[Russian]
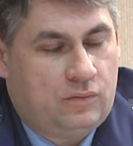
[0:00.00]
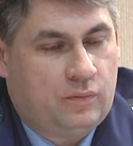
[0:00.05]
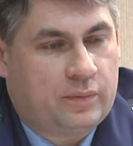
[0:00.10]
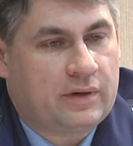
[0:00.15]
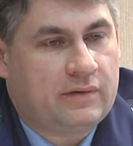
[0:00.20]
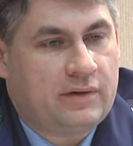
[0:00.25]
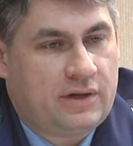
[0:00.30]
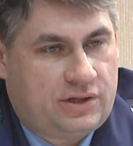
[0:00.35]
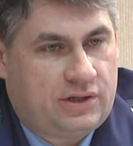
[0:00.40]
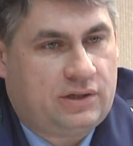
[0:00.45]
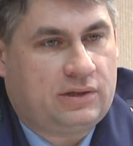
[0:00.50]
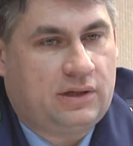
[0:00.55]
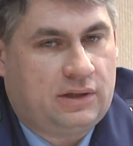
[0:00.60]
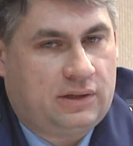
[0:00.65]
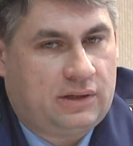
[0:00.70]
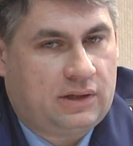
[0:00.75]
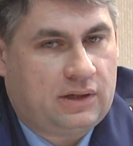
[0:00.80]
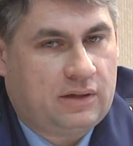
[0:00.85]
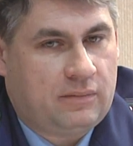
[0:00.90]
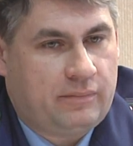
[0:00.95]
управляющих
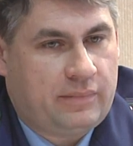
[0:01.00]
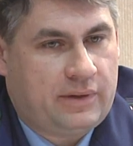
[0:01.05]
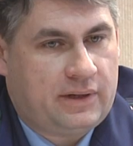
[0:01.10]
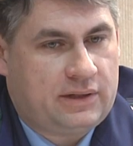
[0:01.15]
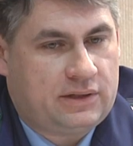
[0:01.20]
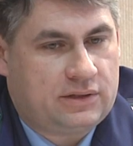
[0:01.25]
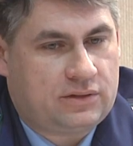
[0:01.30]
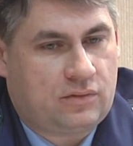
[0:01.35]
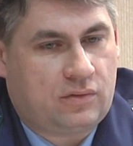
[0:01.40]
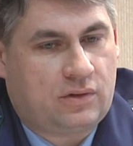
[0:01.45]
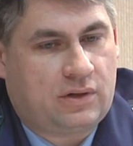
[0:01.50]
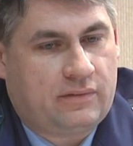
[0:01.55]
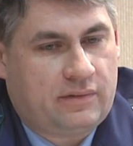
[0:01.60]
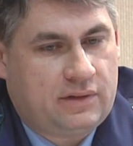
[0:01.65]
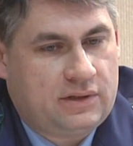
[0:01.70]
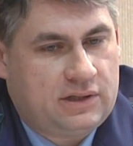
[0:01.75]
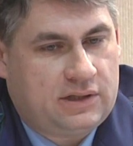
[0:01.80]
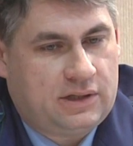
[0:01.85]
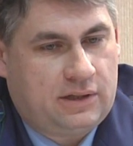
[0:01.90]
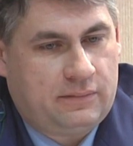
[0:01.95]
данной компании с
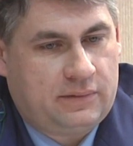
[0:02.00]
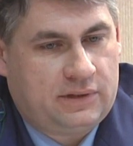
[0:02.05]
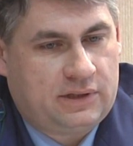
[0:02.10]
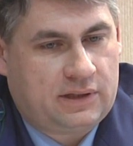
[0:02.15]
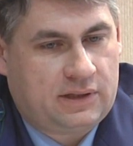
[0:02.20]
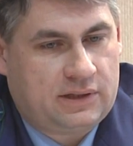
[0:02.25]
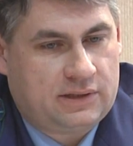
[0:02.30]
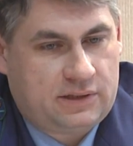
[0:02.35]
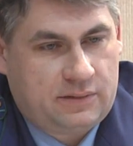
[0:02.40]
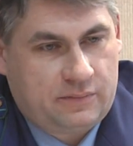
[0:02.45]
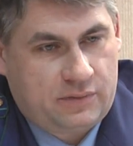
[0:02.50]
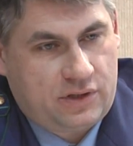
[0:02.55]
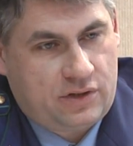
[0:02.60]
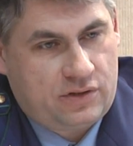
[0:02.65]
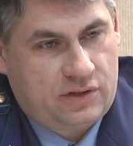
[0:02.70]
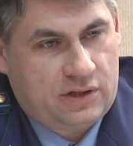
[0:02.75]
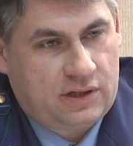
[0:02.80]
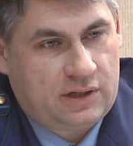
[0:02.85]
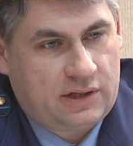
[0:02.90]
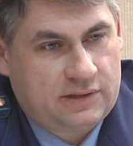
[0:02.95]
руководителем
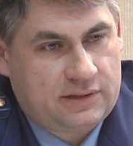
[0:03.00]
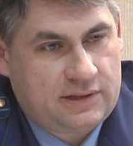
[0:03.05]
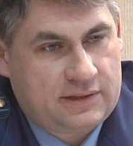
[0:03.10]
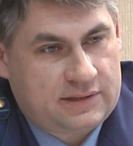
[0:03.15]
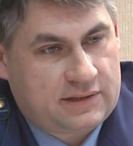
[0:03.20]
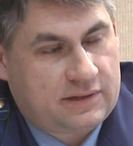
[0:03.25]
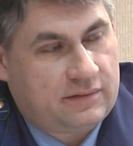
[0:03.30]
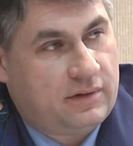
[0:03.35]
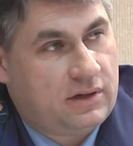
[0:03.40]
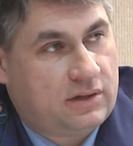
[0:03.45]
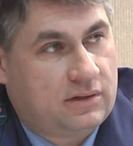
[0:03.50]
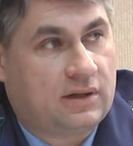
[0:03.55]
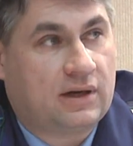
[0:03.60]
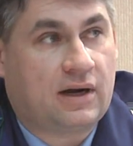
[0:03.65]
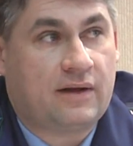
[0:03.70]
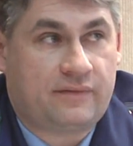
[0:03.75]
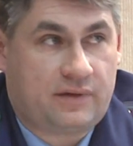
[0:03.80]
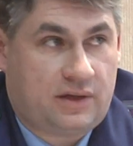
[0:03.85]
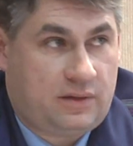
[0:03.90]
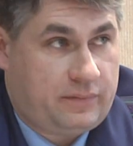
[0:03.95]
энергоснабжающих организаций составляет
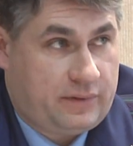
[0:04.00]
графики